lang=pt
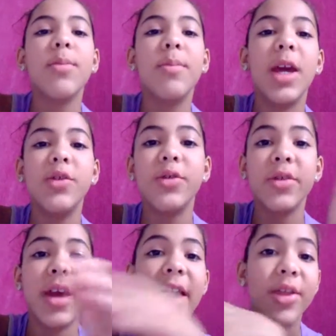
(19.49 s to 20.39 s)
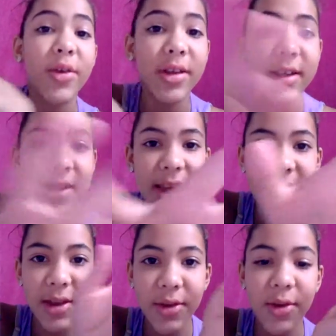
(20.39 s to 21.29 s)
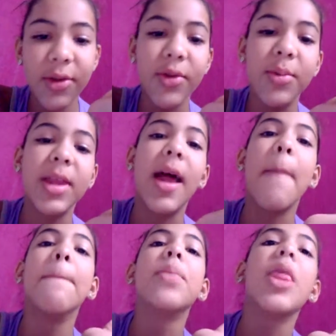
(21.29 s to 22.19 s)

Beijos É todas que tem no YouTube, tá?